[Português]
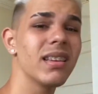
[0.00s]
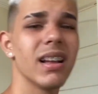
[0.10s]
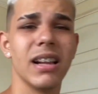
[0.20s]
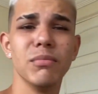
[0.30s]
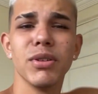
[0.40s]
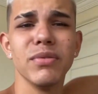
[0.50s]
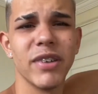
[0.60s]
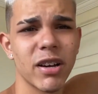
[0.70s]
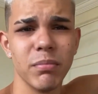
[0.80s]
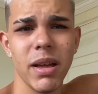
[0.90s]
Era meu
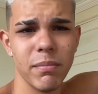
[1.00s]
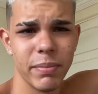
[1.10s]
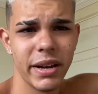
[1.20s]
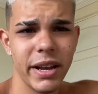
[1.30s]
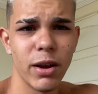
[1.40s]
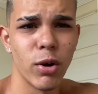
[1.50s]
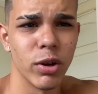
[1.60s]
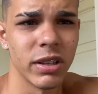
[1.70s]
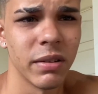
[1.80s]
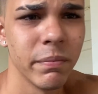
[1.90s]
sovaco mesmo. Pera aí,
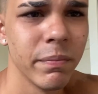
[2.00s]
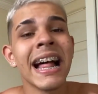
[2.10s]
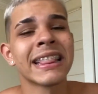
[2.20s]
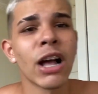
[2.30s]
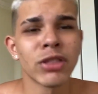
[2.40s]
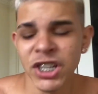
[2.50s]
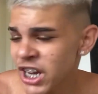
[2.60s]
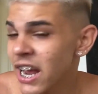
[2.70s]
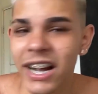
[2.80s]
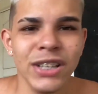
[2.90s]
corta. Natal tá
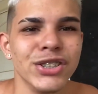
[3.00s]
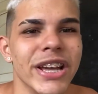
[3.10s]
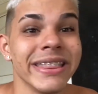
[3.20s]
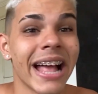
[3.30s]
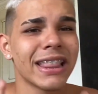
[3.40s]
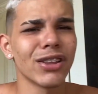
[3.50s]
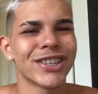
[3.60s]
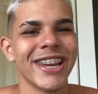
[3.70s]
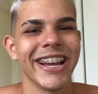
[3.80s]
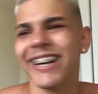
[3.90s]
chegando, gente. Natal tá
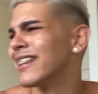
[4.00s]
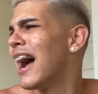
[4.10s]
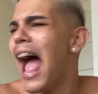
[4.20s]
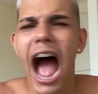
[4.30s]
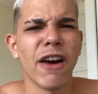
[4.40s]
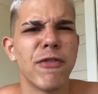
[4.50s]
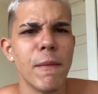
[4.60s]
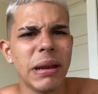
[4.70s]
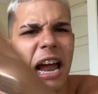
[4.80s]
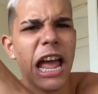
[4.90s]
chegando, a
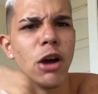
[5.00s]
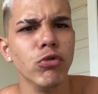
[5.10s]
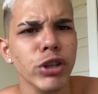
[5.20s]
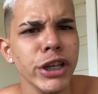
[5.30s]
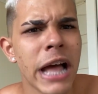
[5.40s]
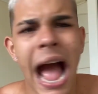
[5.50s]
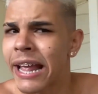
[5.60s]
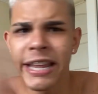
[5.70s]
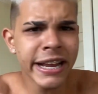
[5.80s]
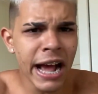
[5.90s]
família reunida.
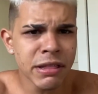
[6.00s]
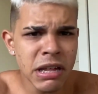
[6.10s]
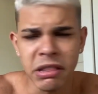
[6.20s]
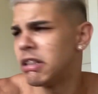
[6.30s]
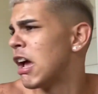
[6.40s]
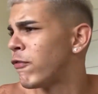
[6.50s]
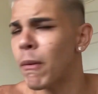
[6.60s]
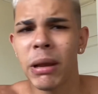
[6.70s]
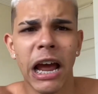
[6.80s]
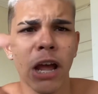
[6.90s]
Aqui em casa é assim, a
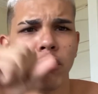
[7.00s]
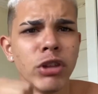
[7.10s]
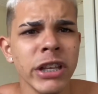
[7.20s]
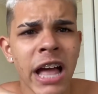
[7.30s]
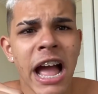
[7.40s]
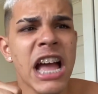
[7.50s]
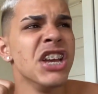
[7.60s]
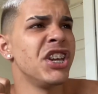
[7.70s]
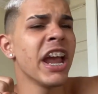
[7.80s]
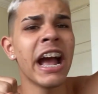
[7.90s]
família reunida.
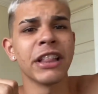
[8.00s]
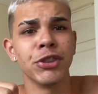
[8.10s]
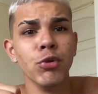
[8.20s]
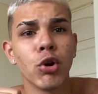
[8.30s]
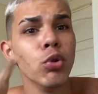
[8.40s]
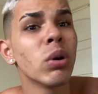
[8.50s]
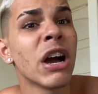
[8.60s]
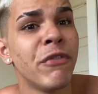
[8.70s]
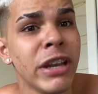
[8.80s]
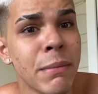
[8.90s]
Chega a tio que eu nunca
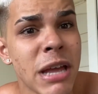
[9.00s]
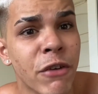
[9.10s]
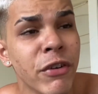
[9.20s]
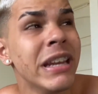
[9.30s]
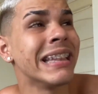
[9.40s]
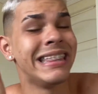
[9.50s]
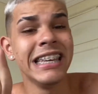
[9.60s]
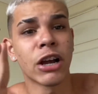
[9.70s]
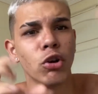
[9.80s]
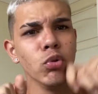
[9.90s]
vi na minha vida,
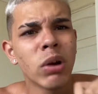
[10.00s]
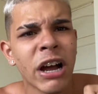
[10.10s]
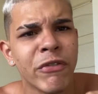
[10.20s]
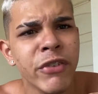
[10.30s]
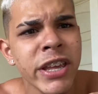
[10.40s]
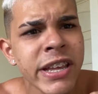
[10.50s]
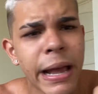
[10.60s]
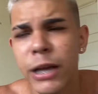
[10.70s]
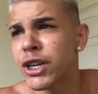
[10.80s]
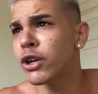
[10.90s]
tia que eu nunca vi. Que
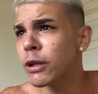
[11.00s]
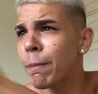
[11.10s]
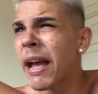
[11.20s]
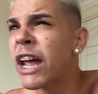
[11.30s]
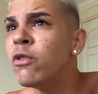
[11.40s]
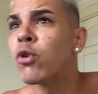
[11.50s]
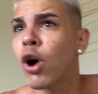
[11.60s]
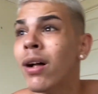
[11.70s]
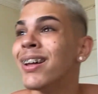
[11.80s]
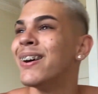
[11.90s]
ela chega, eu te peguei no
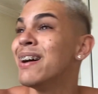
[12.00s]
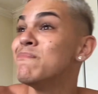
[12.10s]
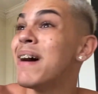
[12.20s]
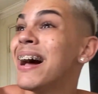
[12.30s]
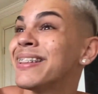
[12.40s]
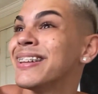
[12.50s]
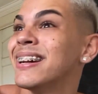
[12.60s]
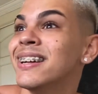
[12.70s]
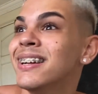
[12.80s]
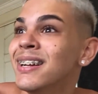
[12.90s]
colo, eu, é
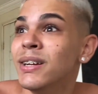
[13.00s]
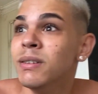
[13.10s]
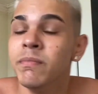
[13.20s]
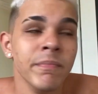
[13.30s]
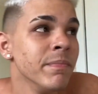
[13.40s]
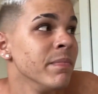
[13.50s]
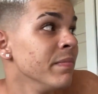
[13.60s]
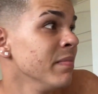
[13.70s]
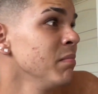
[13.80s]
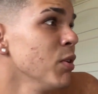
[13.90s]
massa.
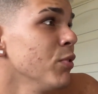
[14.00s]
Meu